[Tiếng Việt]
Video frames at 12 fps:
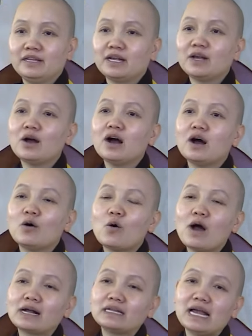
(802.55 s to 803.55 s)
những cái
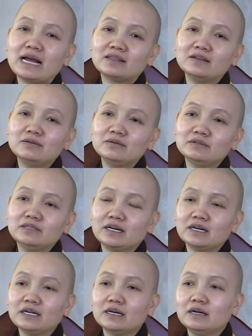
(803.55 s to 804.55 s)
oan gia tương,
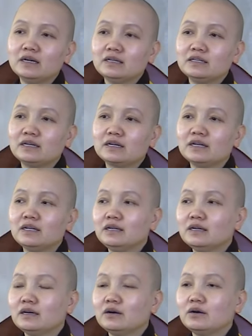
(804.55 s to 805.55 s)
những cái những
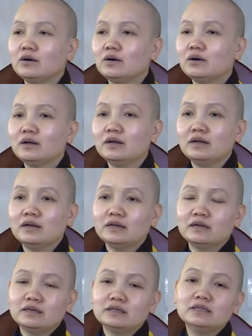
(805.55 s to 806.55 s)
cái uh,
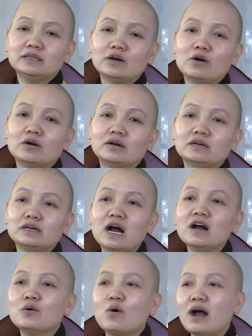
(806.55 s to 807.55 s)
người người
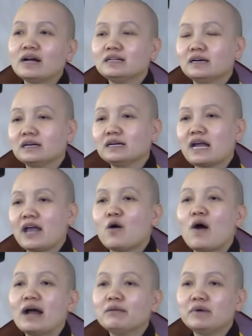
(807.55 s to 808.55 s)
ân oán, những cái
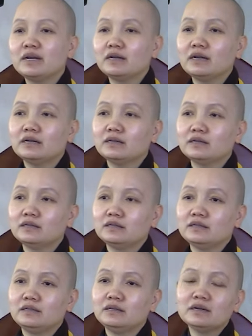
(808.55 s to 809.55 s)
kẻ oán mình đó,
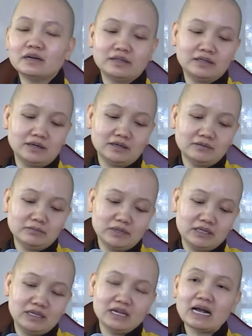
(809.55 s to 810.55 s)
nhất là những
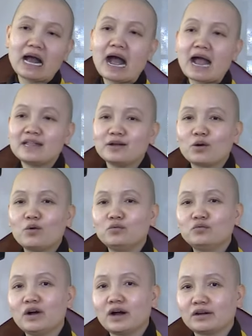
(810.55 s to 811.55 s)
mình giết hại những
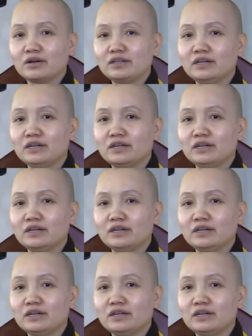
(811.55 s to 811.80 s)
con vật,